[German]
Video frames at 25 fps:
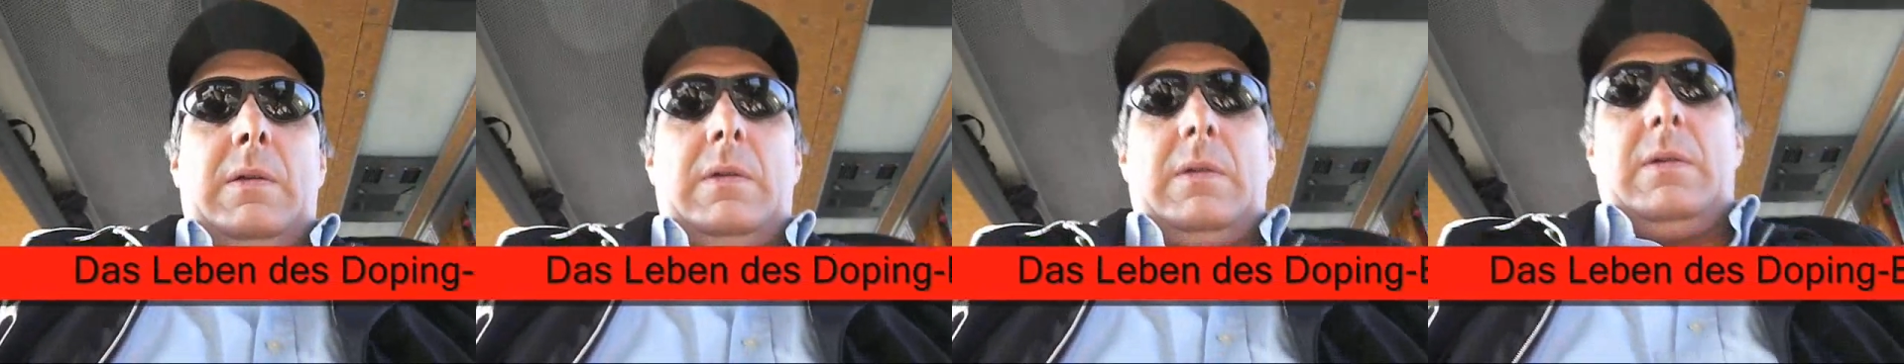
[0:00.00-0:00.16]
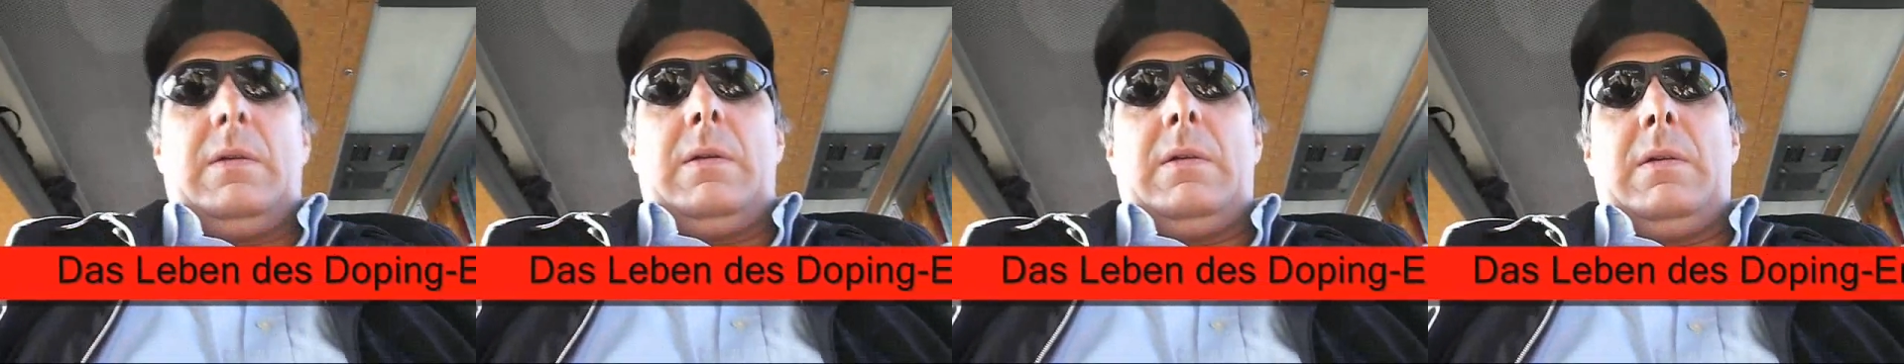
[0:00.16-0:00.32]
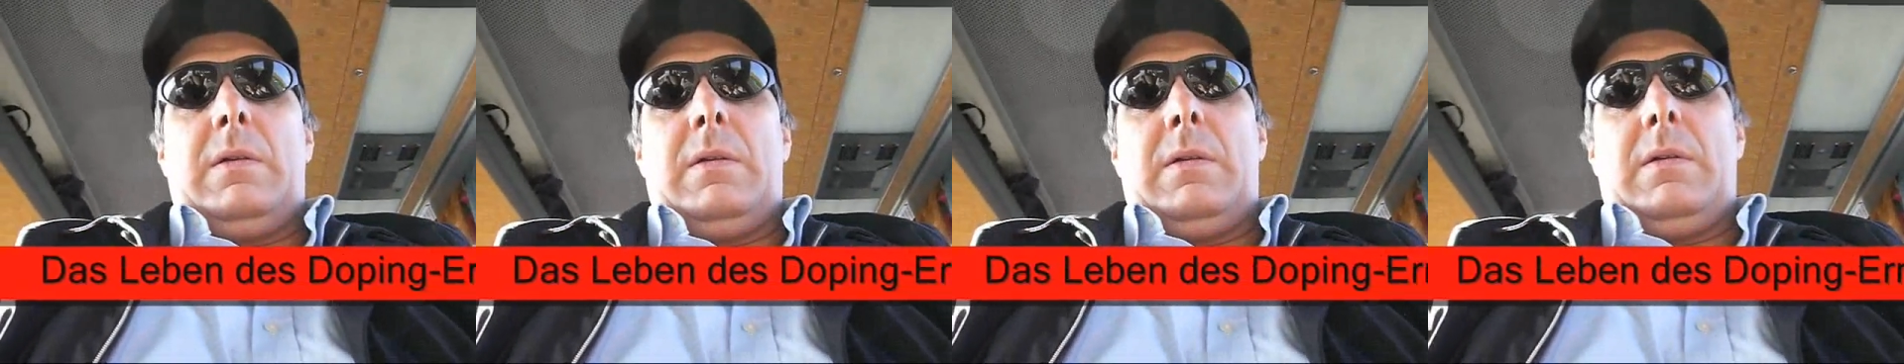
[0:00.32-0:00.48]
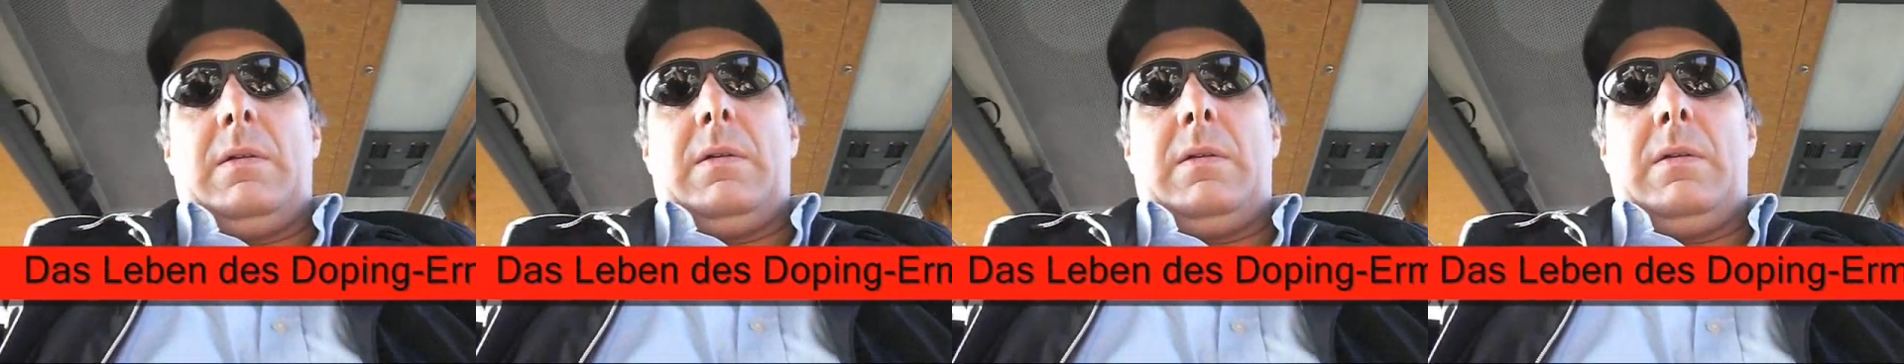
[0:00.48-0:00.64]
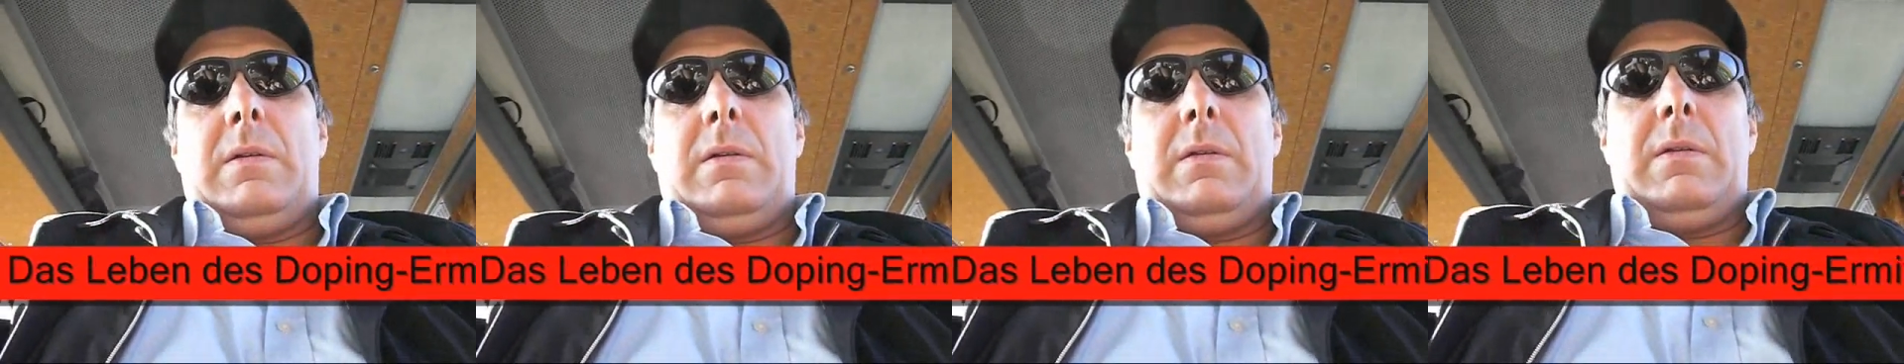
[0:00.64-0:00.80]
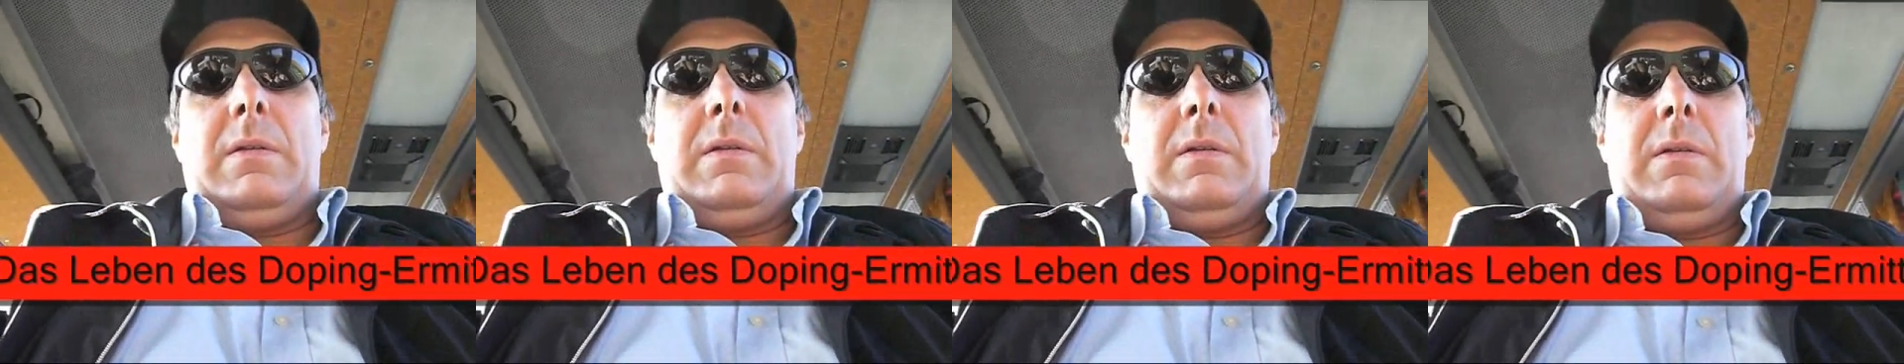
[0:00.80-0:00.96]
als
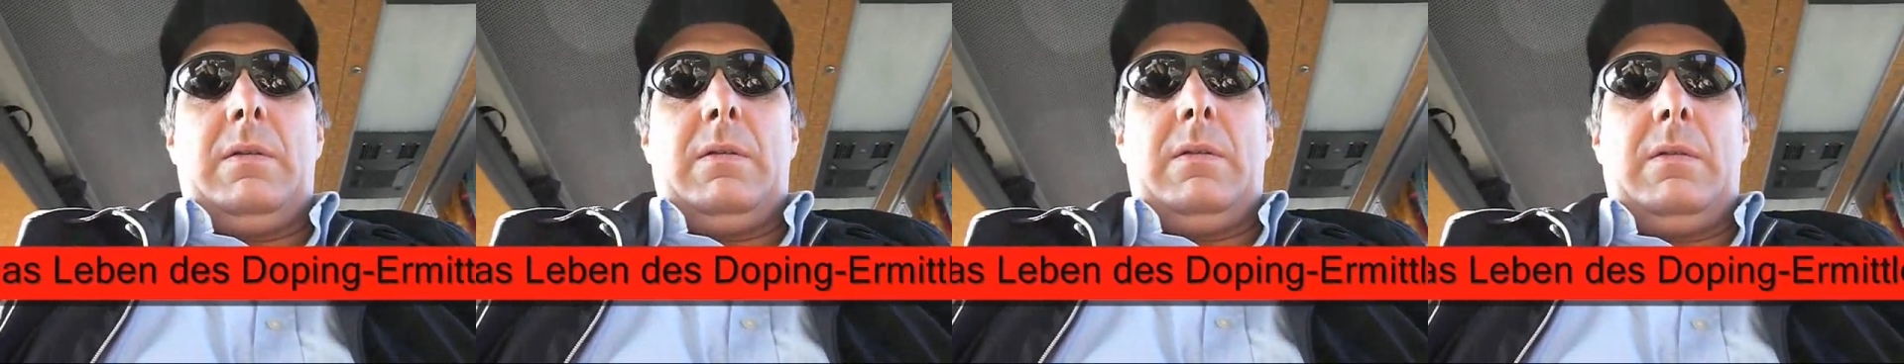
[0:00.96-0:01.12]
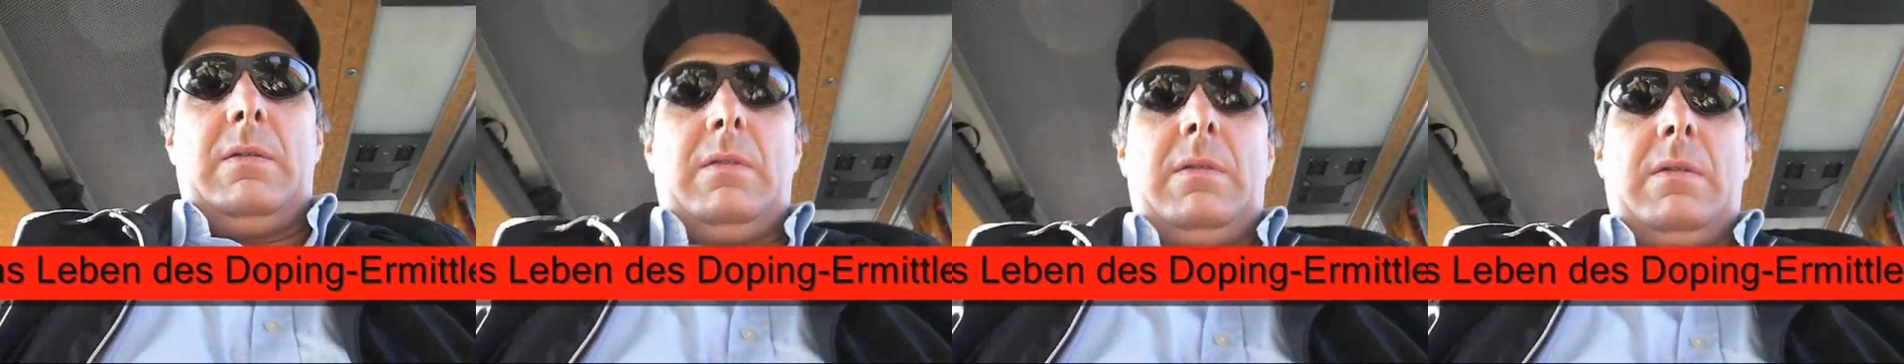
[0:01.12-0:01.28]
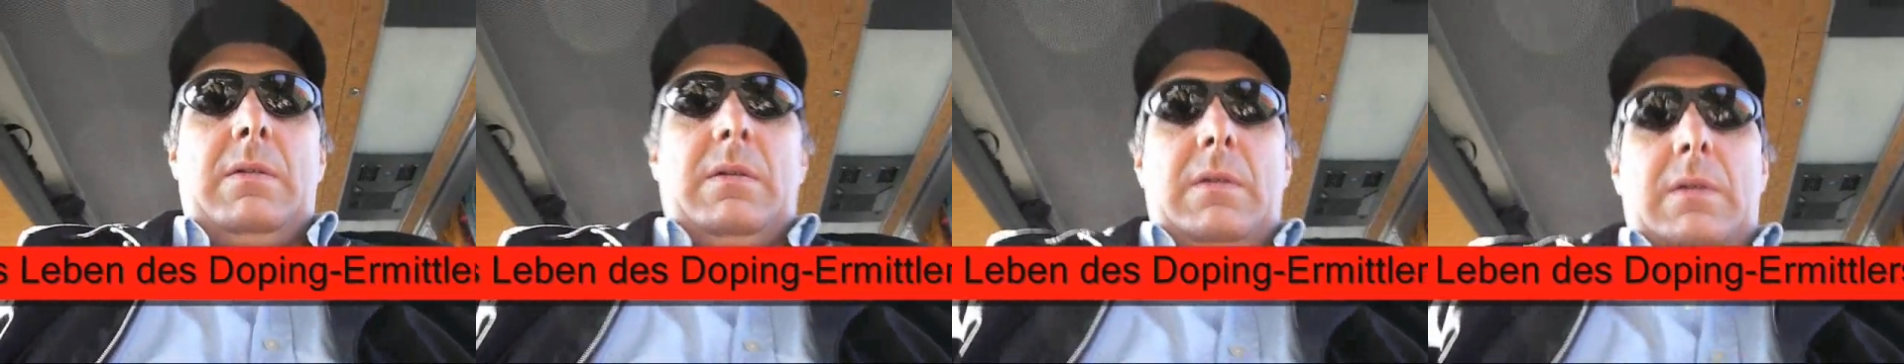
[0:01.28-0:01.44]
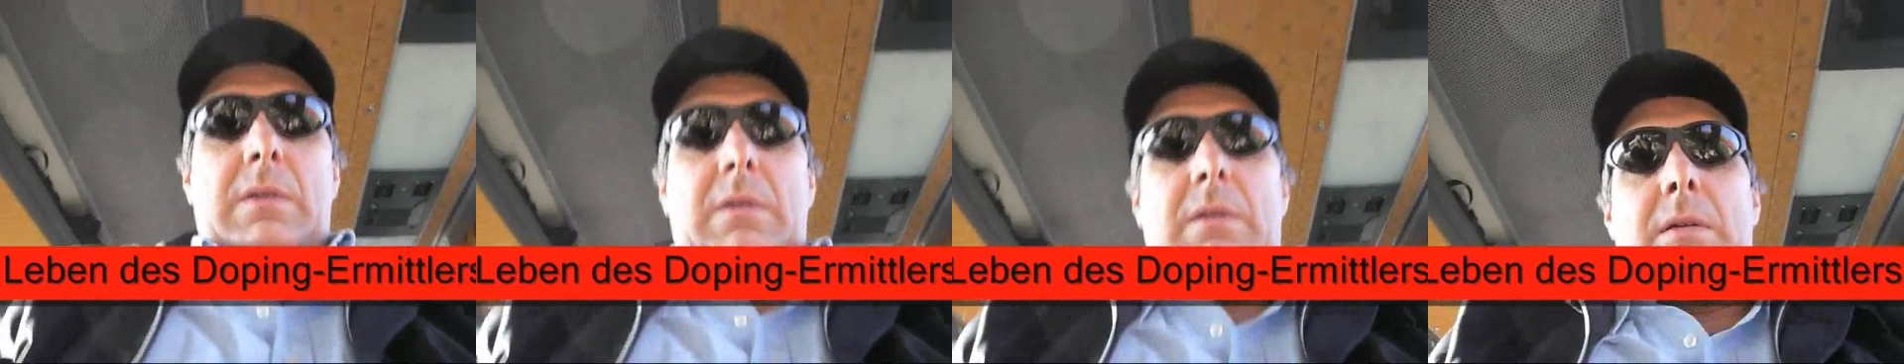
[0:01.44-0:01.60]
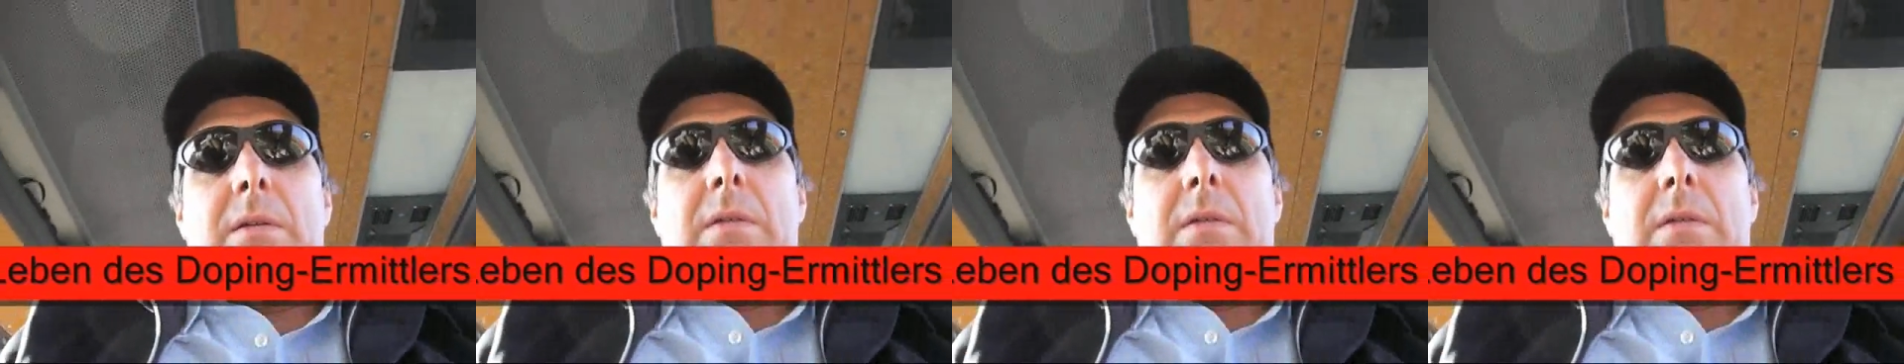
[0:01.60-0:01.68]
verdeckter Ermittler